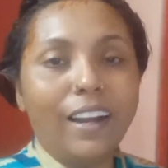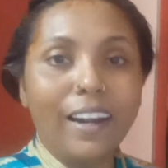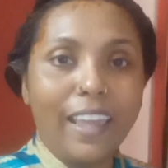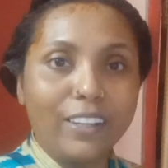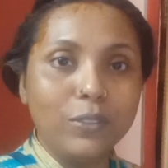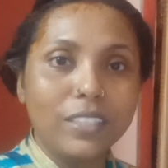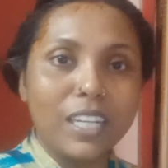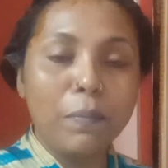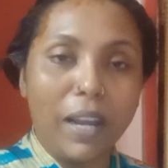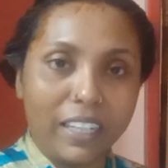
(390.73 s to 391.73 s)
আর এখন
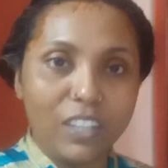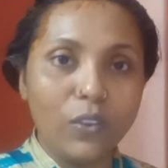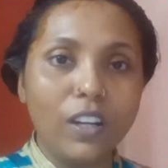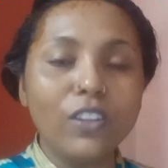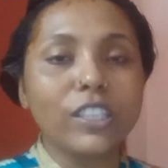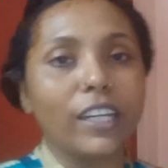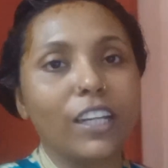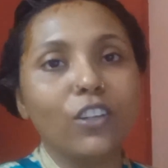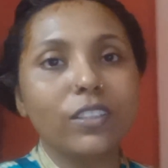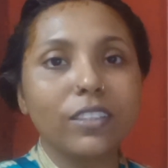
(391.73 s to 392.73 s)
যেটা বাকি রইল
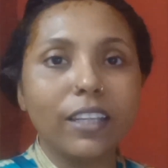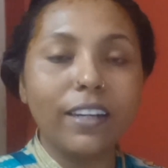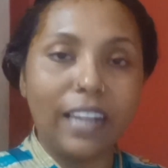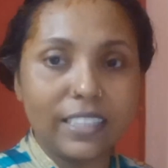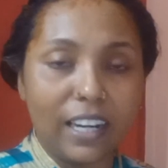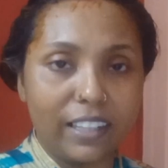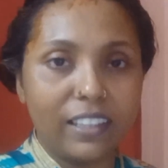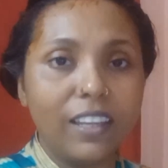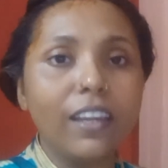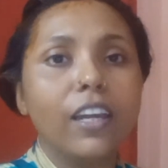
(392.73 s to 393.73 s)
সেটা হচ্ছে ঝাড়
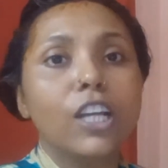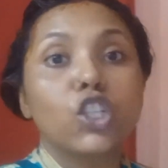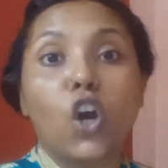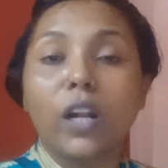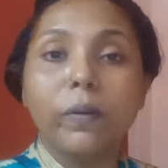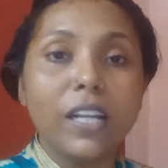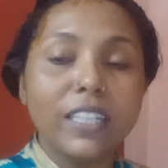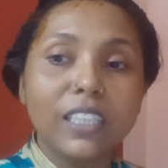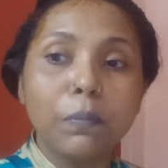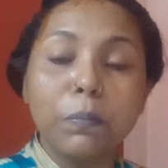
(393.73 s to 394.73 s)
দিয়ে সকালবেলা
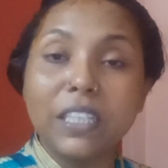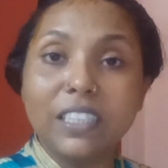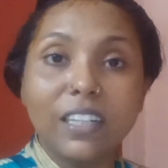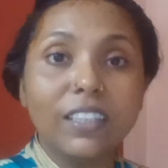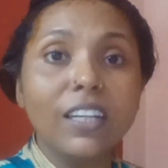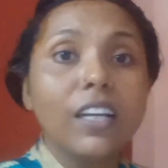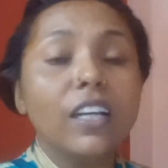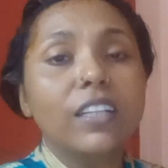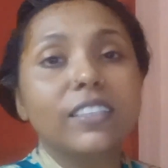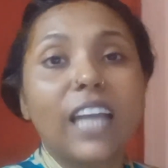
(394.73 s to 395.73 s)
আজকে বিছনাটা
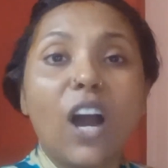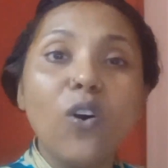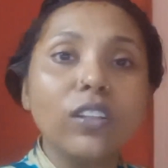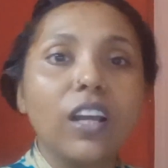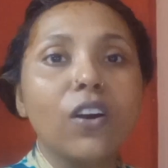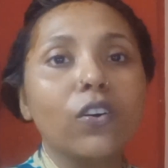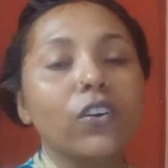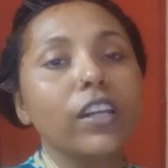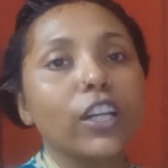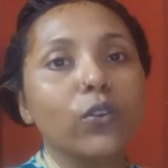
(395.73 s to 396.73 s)
যা হোক তা হোক
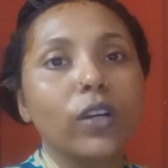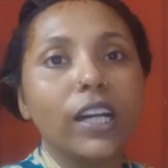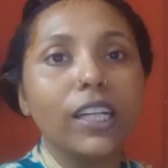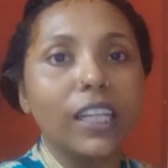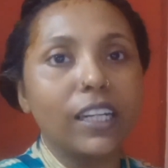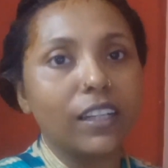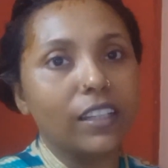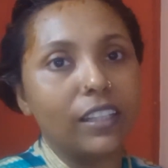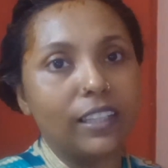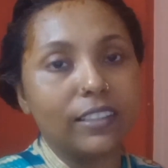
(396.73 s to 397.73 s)
করে একটুখানি টেনে
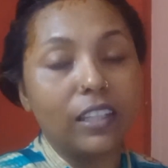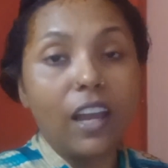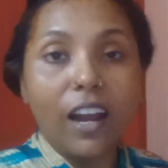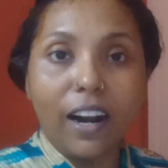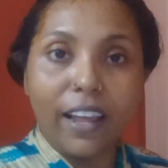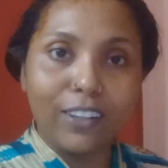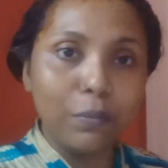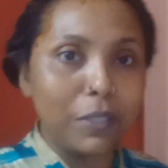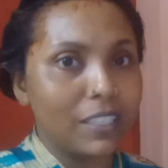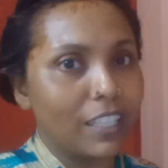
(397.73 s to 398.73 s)
টেনে দিয়েছি আর এখন
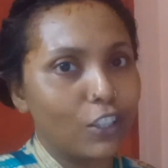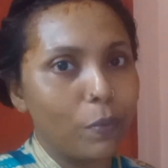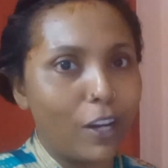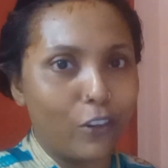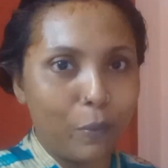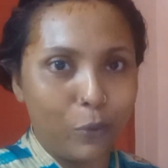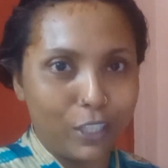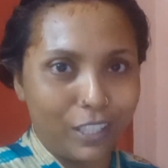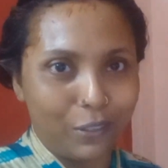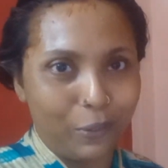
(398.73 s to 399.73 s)
বিছনাটা একটু ভালো করে
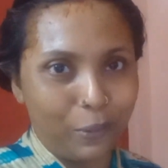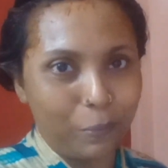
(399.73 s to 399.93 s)
পরিষ্কার করে